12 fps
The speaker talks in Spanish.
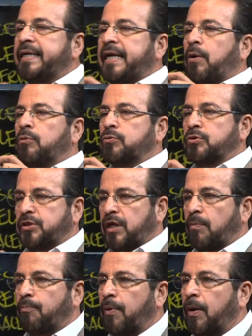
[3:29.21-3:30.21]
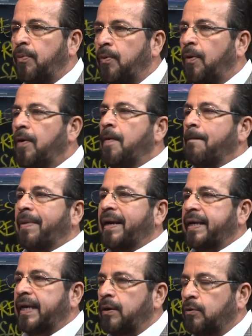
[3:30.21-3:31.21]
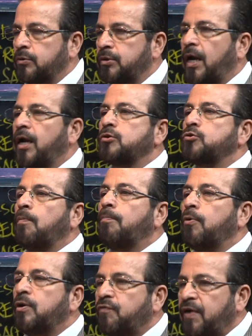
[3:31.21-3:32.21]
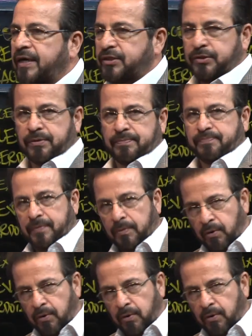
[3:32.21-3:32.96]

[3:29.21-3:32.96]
que conducía al pueblo para que encontrara su purificación. Muy